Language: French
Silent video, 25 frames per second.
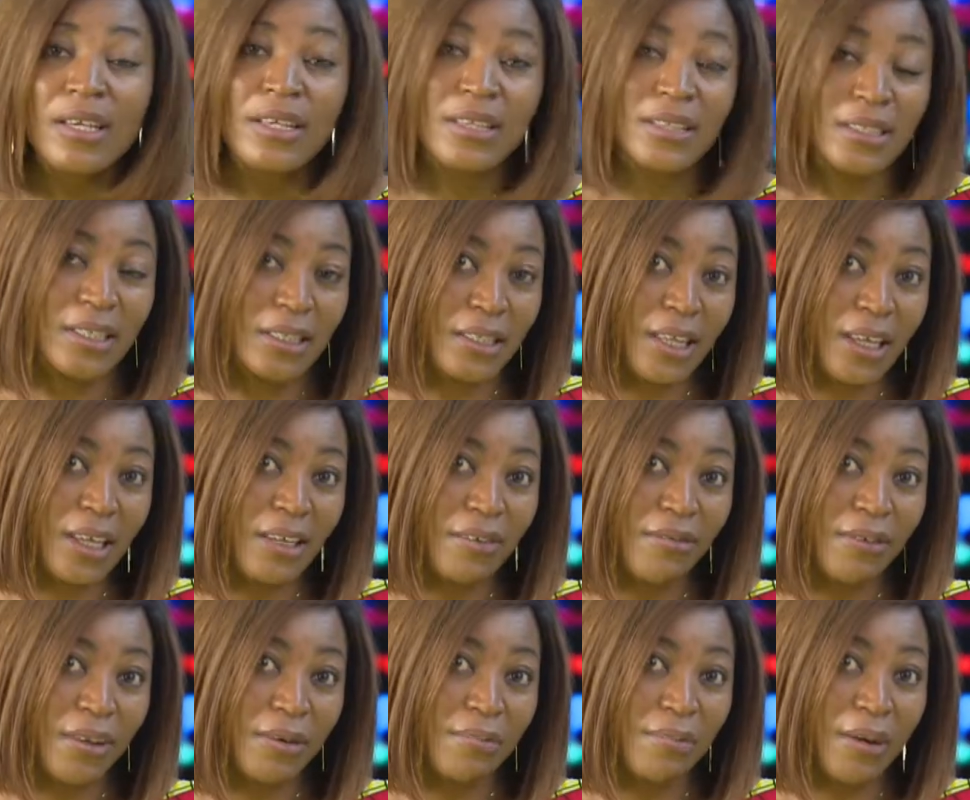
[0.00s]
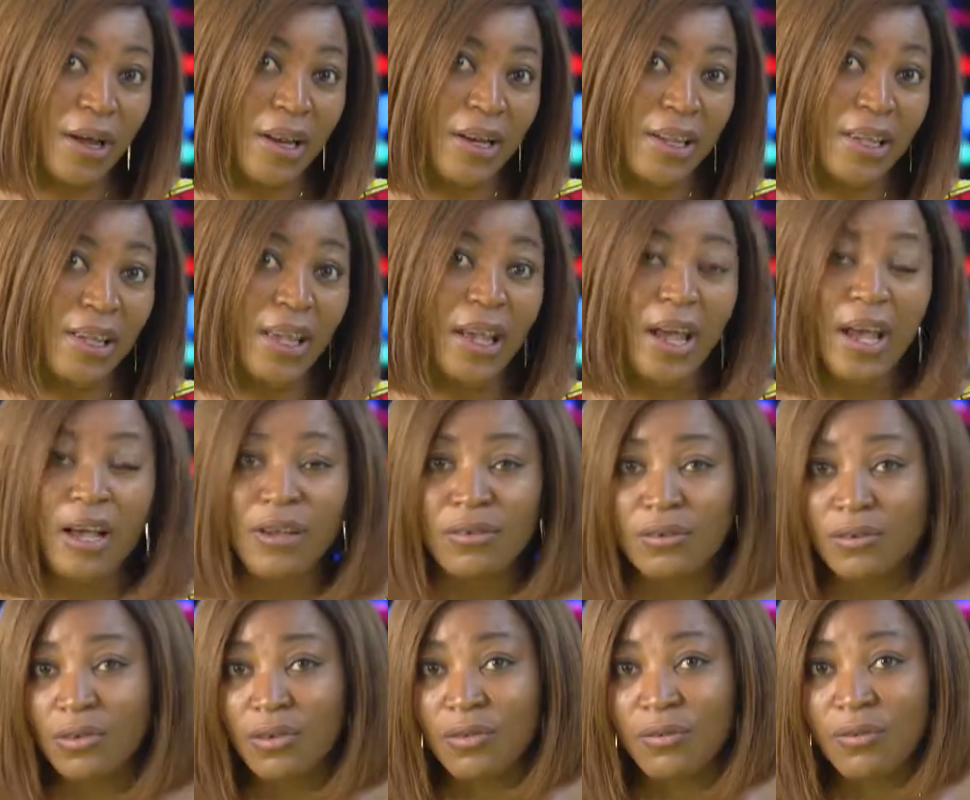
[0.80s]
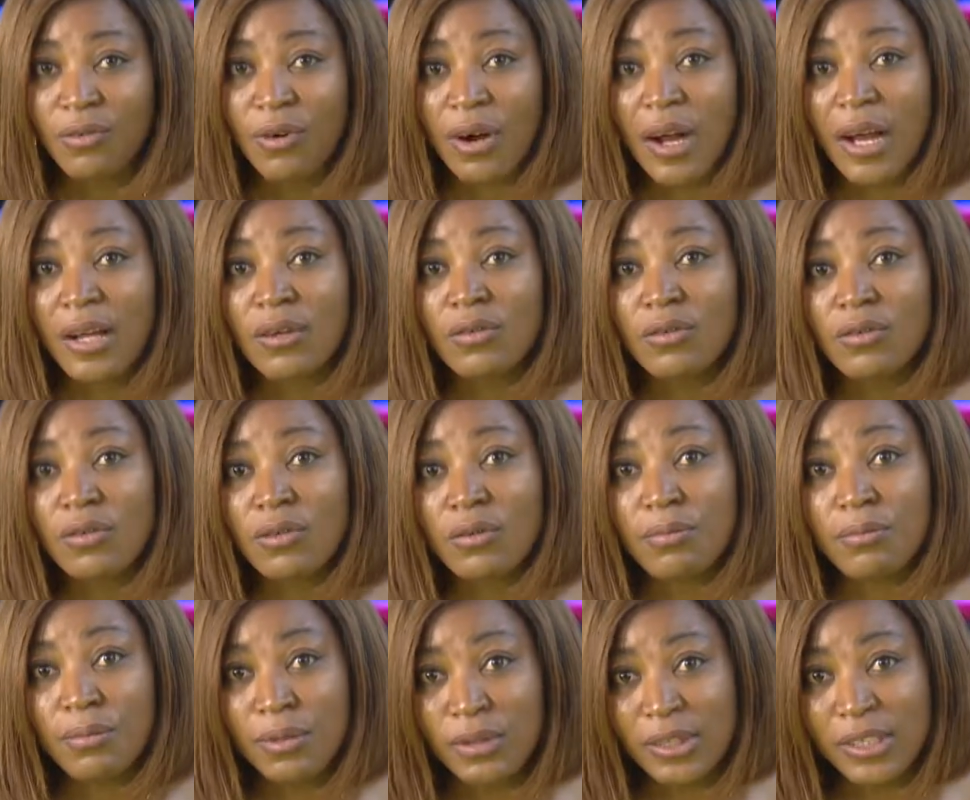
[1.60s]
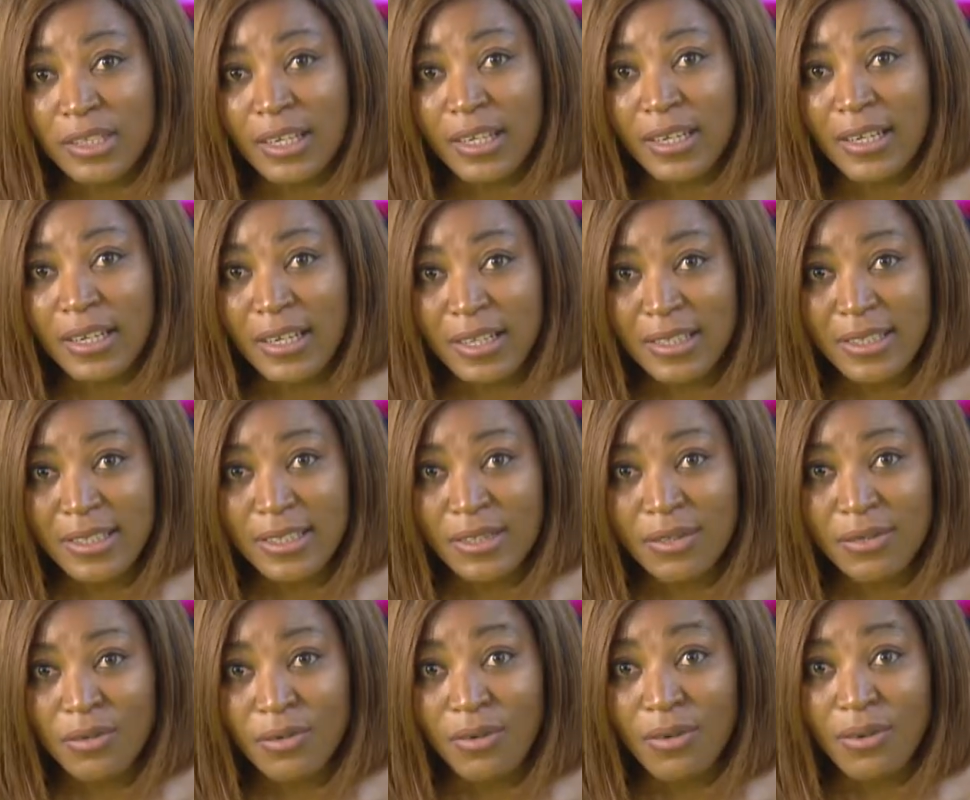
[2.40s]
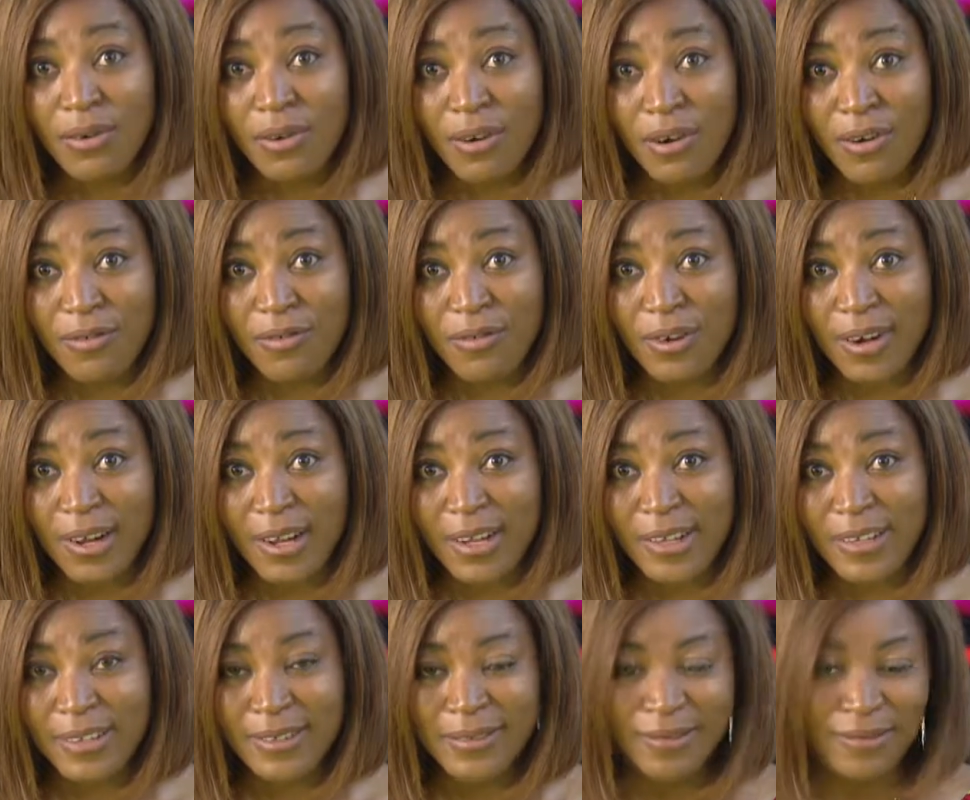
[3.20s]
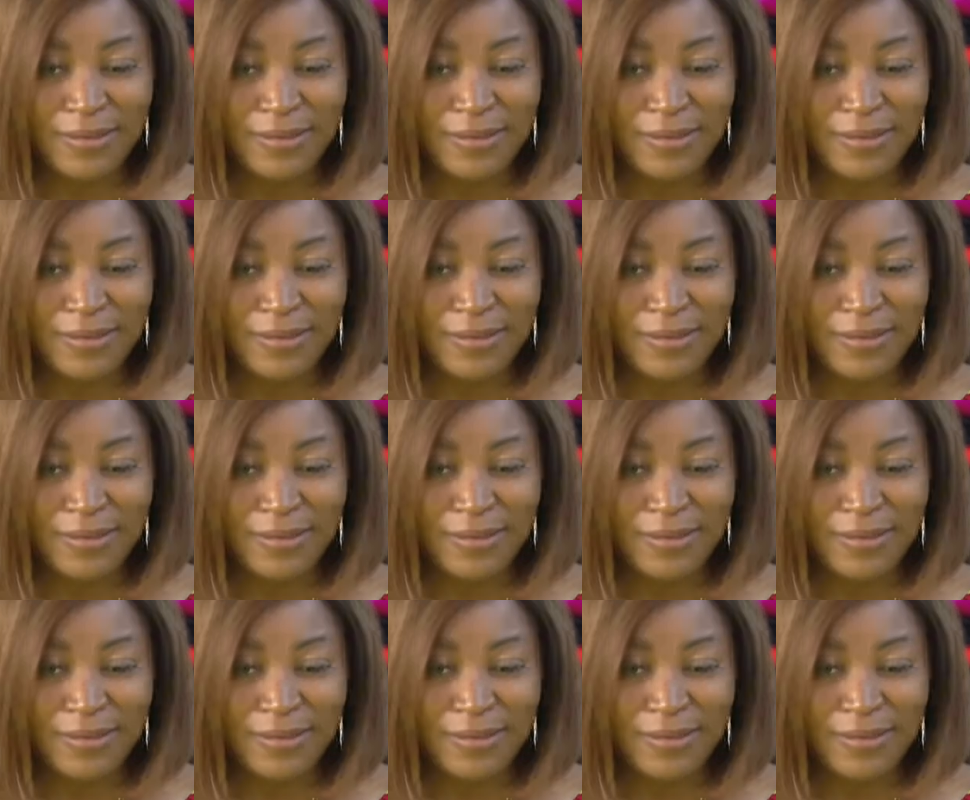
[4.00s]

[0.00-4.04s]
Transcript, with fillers: C'était Yvette Ballet. À nous revoir à notre prochaine édition. Au revoir.